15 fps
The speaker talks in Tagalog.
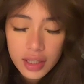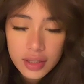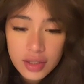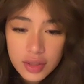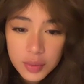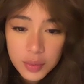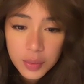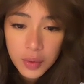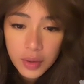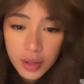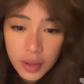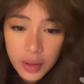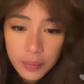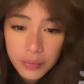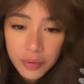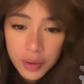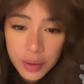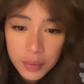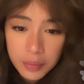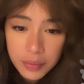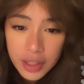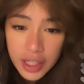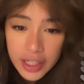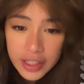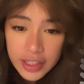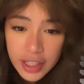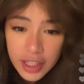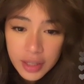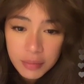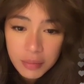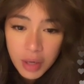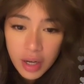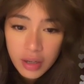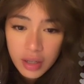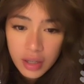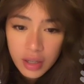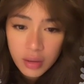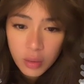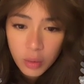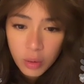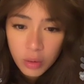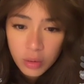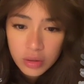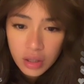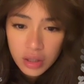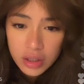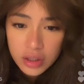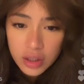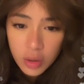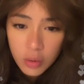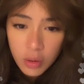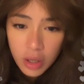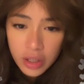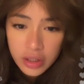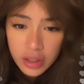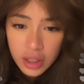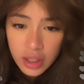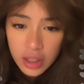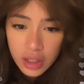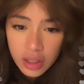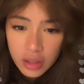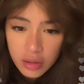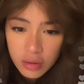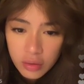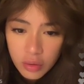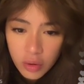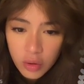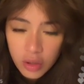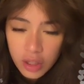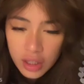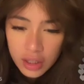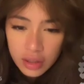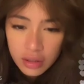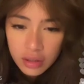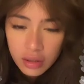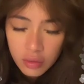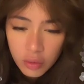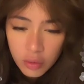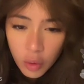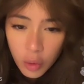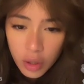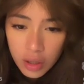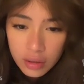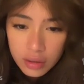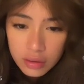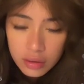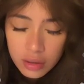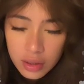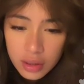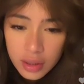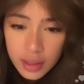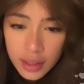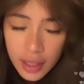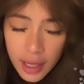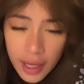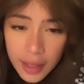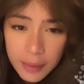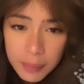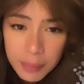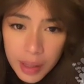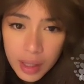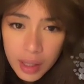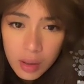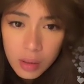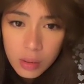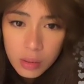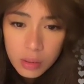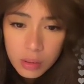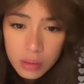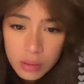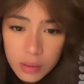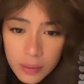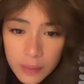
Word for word: I just woke up from kay Kay Mare. Oh, nakita ko kay Kay Rolling. Rolling. Hi, Pao!